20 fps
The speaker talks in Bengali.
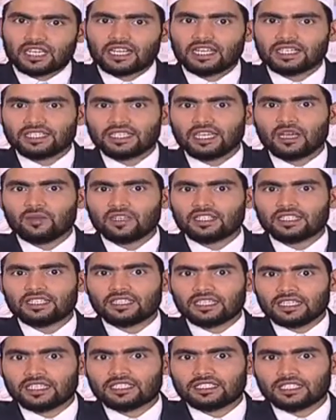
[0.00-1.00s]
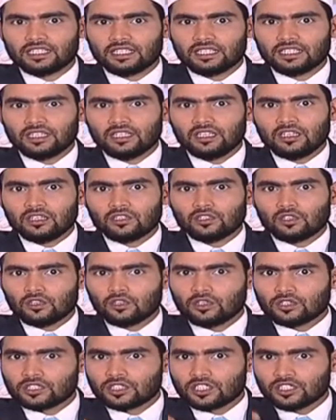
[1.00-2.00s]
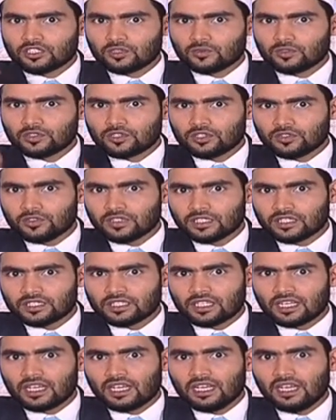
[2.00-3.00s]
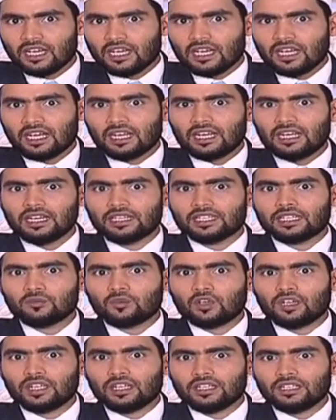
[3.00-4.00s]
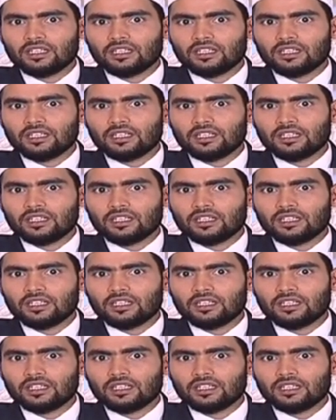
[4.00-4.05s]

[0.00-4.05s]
যে তারা কি আমাকে দেখেছে তখন সেই সমস্ত ফেরেস্তারা আল্লাহকে